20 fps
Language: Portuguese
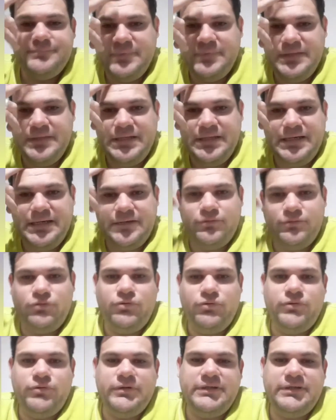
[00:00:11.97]
de
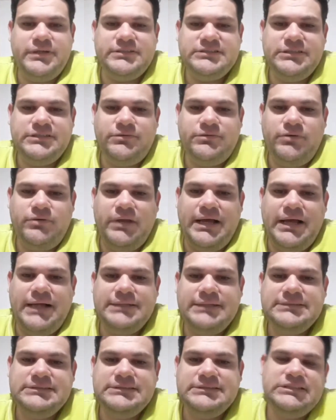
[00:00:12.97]
cantoras
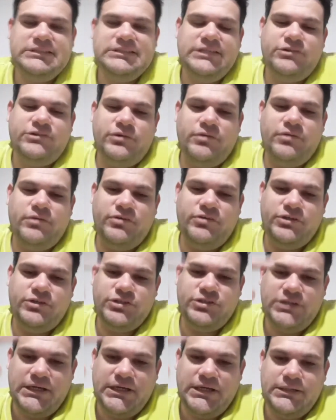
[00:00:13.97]
seculares dizer que são
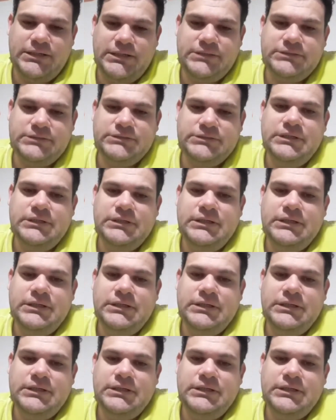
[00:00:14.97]
evangélicas,